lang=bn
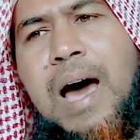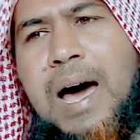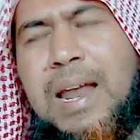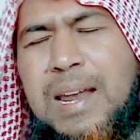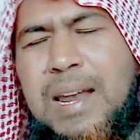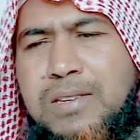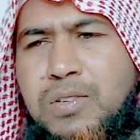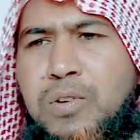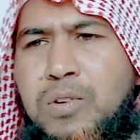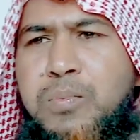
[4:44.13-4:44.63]

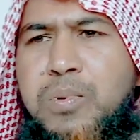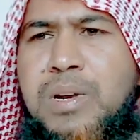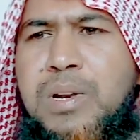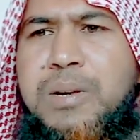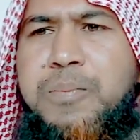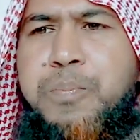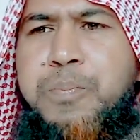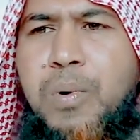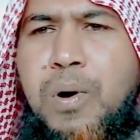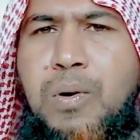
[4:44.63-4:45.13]
আল্লাহ যখন
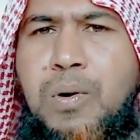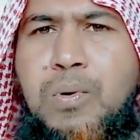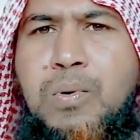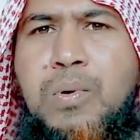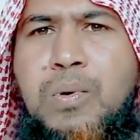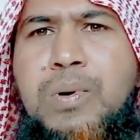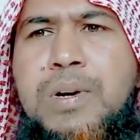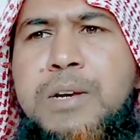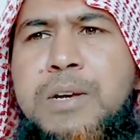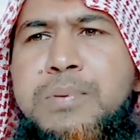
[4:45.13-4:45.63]
বললেন পড়ো
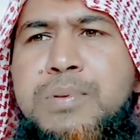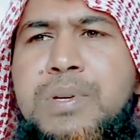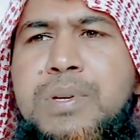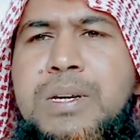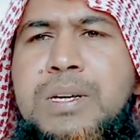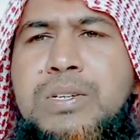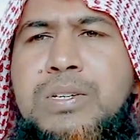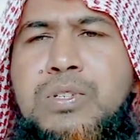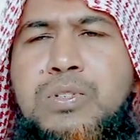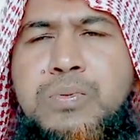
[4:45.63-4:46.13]
এর
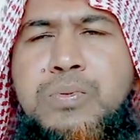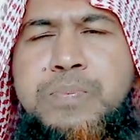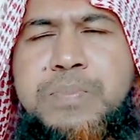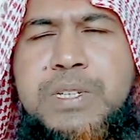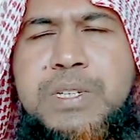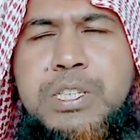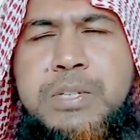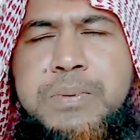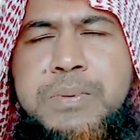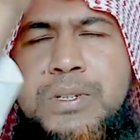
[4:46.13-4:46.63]
ভিতরে
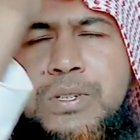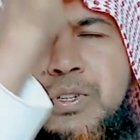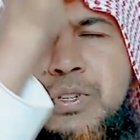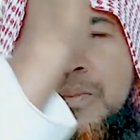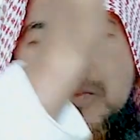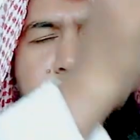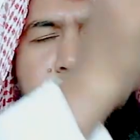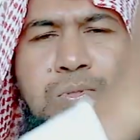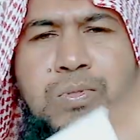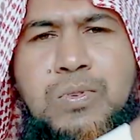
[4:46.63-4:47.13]
পৃথিবীর
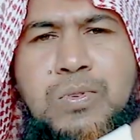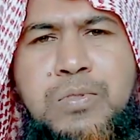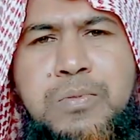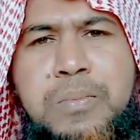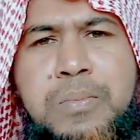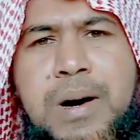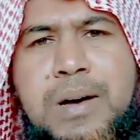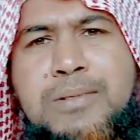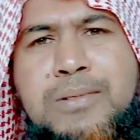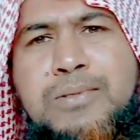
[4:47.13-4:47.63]
সমস্ত
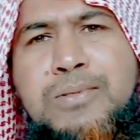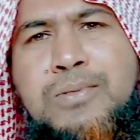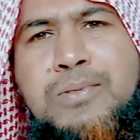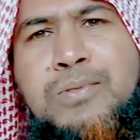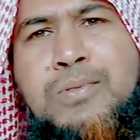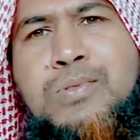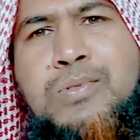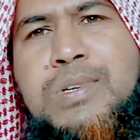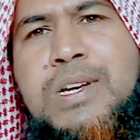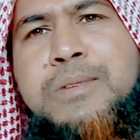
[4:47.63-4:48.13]

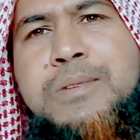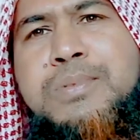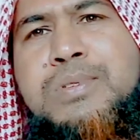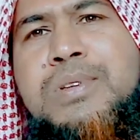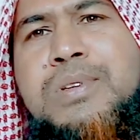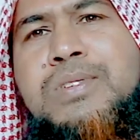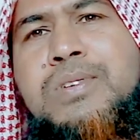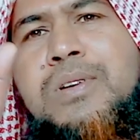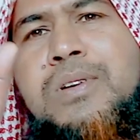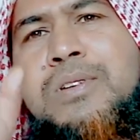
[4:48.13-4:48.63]
মানুষ এর
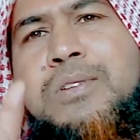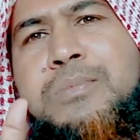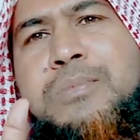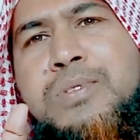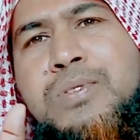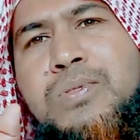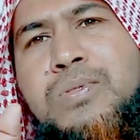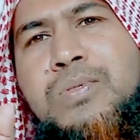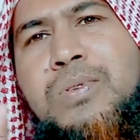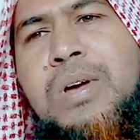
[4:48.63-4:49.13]
ভিতরে
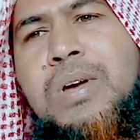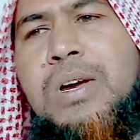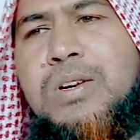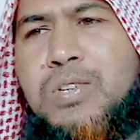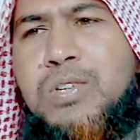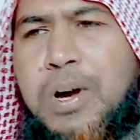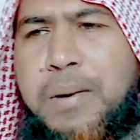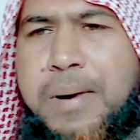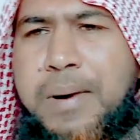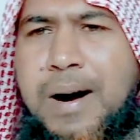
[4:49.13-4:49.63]
সন্নিবেশিত
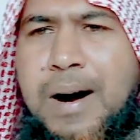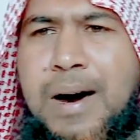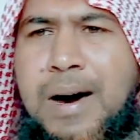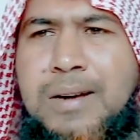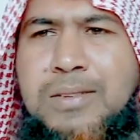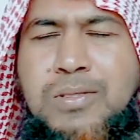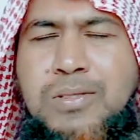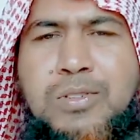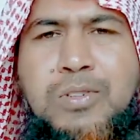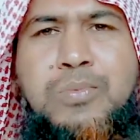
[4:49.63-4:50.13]

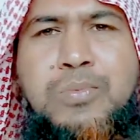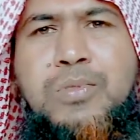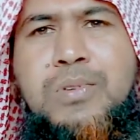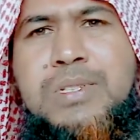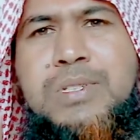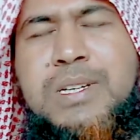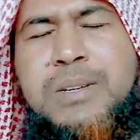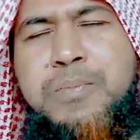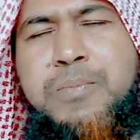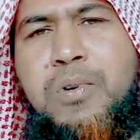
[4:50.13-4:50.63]
সবার জন্য
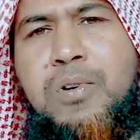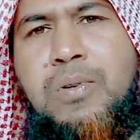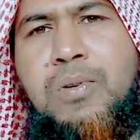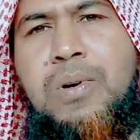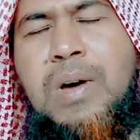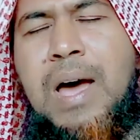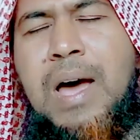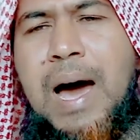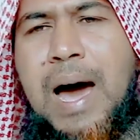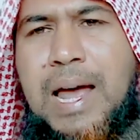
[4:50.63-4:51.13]
বলেছেন পড়ো
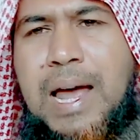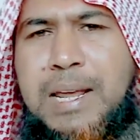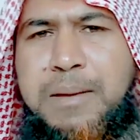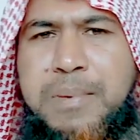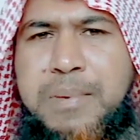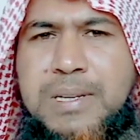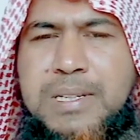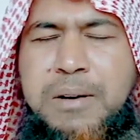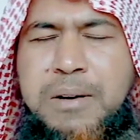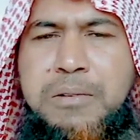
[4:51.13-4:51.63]

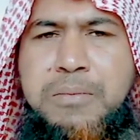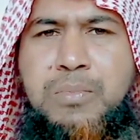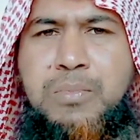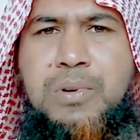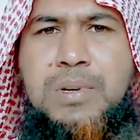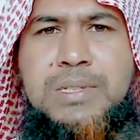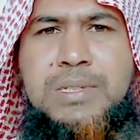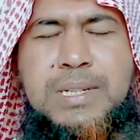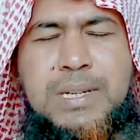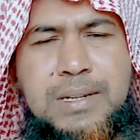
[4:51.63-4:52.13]
আলেমকে যেমন
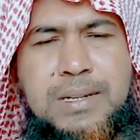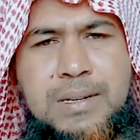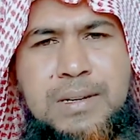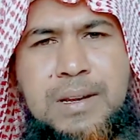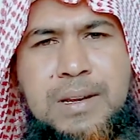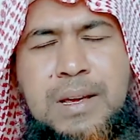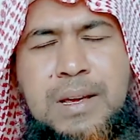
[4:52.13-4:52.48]
বলেছেন